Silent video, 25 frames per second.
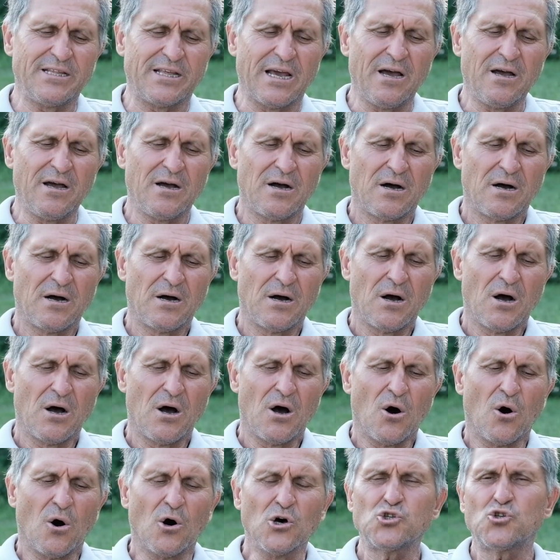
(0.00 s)
de
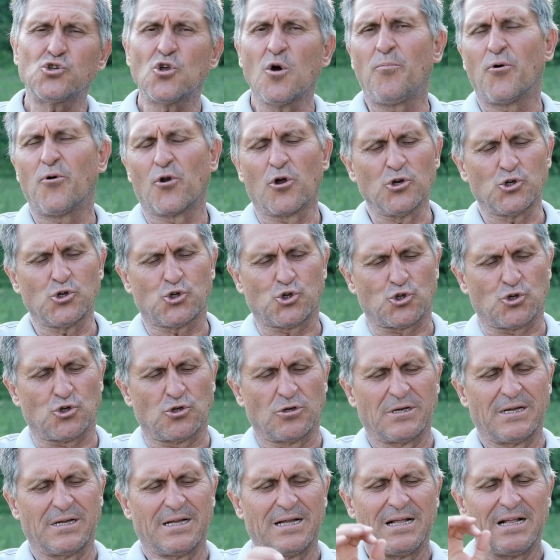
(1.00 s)

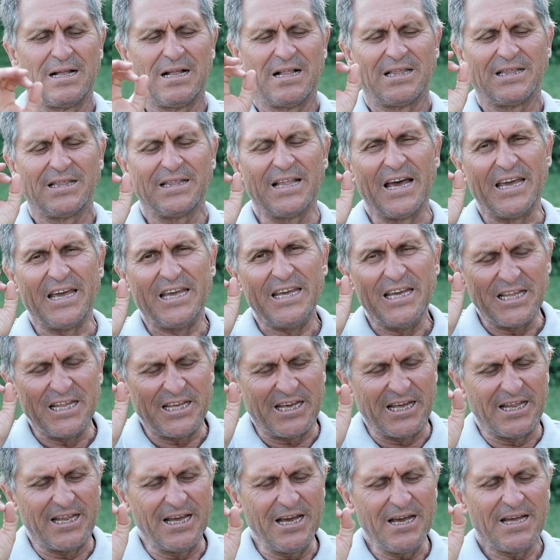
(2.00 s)
osteoporozla
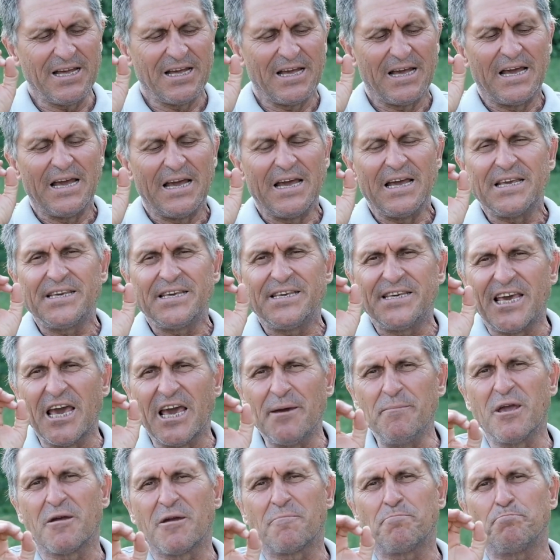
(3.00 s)
ilgili
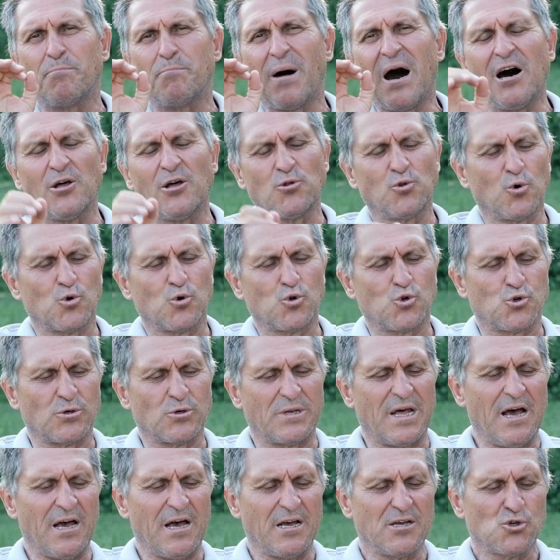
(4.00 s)
kemik bağ
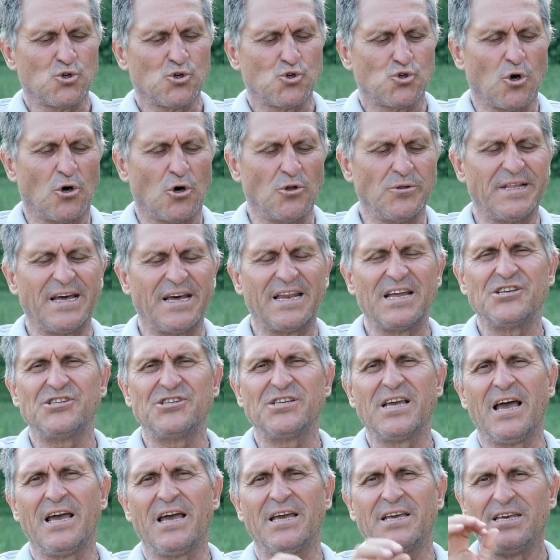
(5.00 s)
dokusuna son
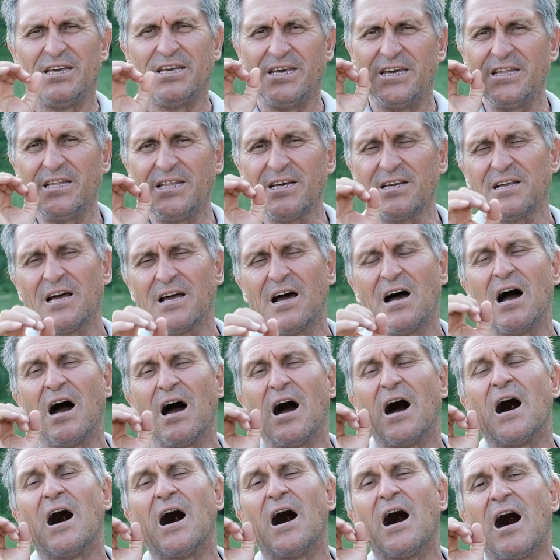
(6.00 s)
derece iyidir.
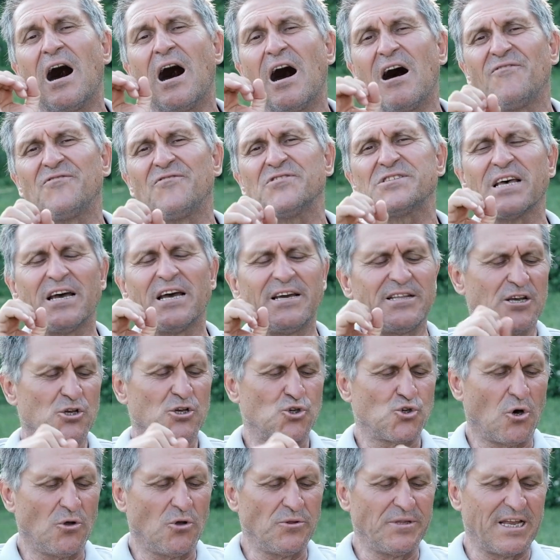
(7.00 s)
Hafızayı da
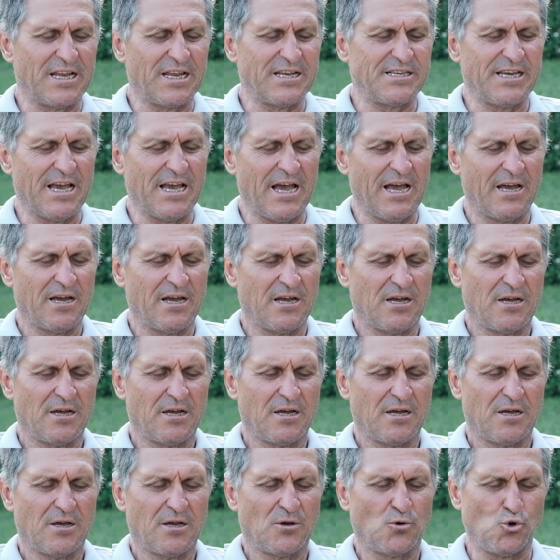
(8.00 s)
son derece
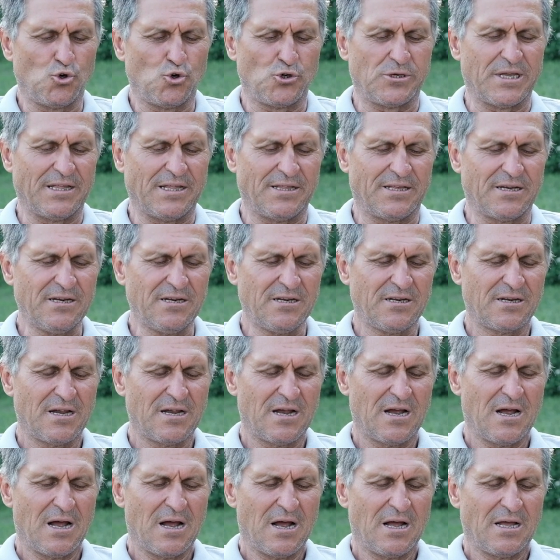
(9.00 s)
güçlendirir.
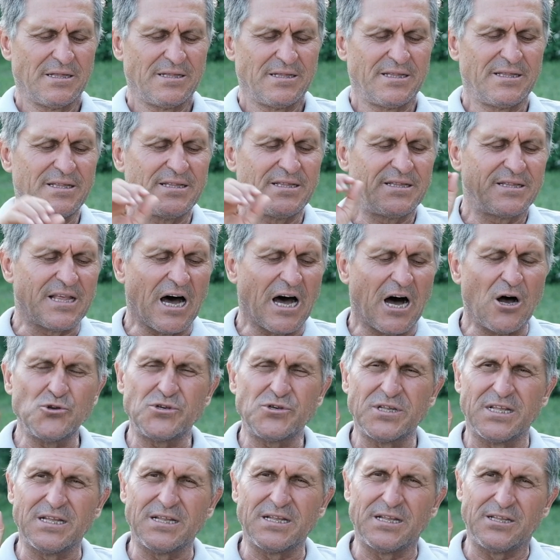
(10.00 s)
Daha
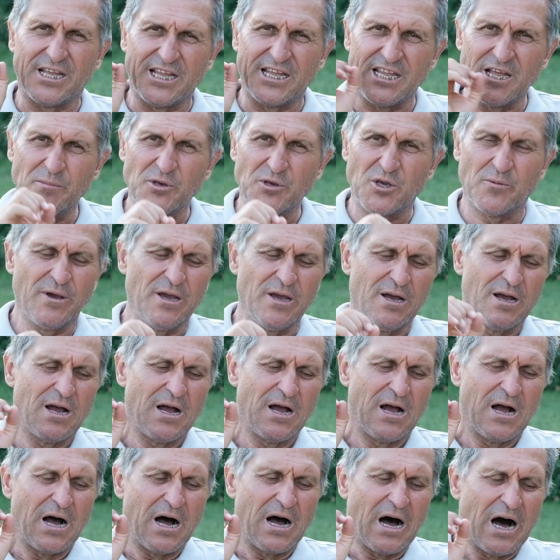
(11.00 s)
önceden de dediğim gibi
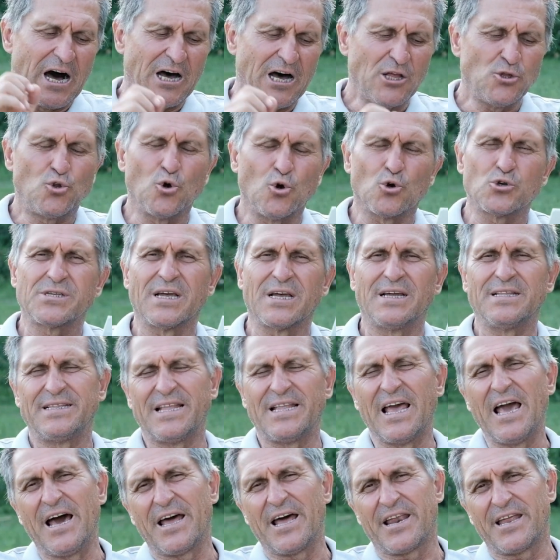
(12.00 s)
antioksidan
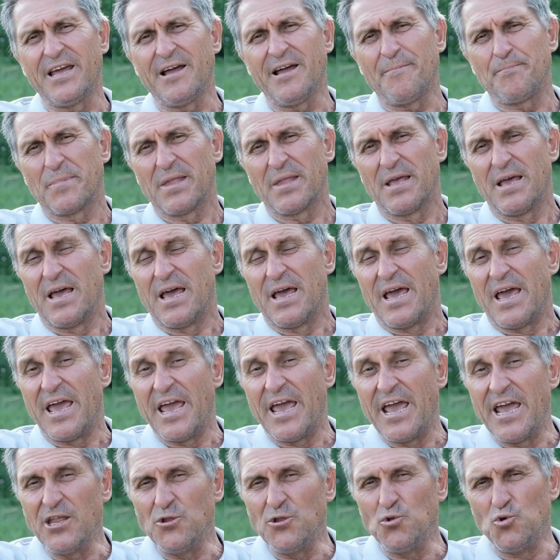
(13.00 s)
değeri
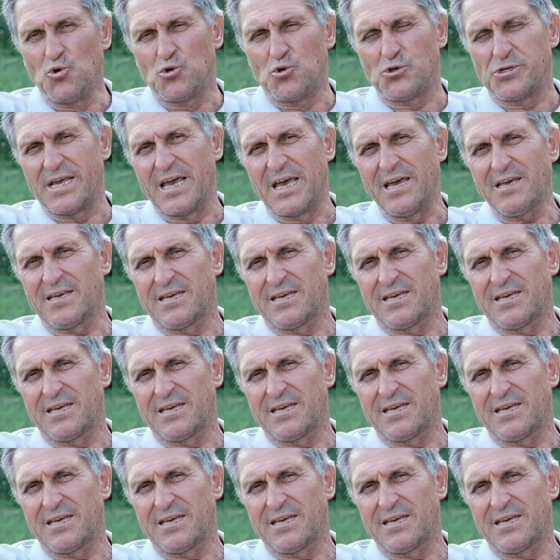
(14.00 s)
en yüksek